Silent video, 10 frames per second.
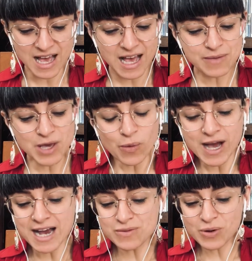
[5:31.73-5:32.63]
había un
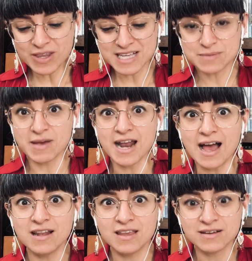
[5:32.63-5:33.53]
árbol de
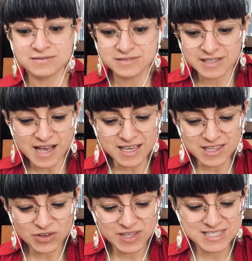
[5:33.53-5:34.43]
esmeralda,
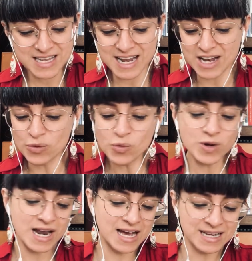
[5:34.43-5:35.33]
traído desde la
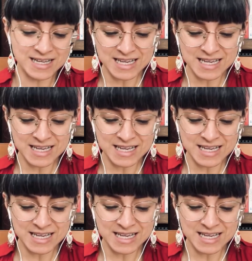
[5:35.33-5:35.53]
luna,